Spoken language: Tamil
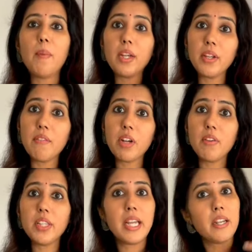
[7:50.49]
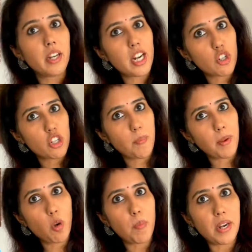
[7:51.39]
பட் இவங்க வந்து இன்டர்நேஷ்னல்
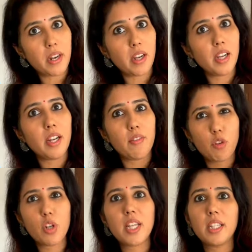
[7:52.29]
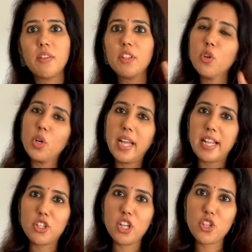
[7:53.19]
ஷிப்பிங்கும் பண்ணுறாங்க அண்ட் அஃப்கோர்ஸ் அதில் வந்து
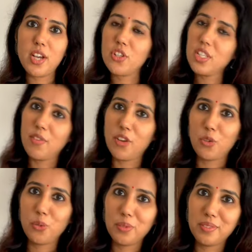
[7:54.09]
உங்களுக்கு எக்ஸ்ட்ரா சார்ஜஸ் வரும்